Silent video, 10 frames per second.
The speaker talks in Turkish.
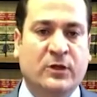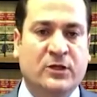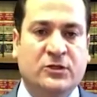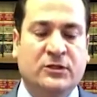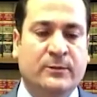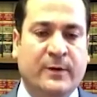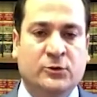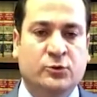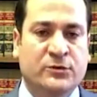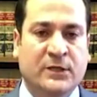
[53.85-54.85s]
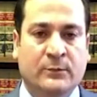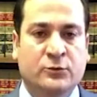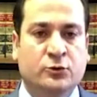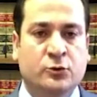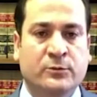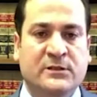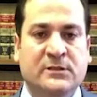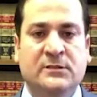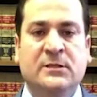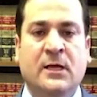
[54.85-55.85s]
değişikliği başvurusu yapmış
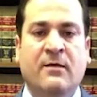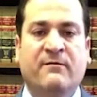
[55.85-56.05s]
durumdasınız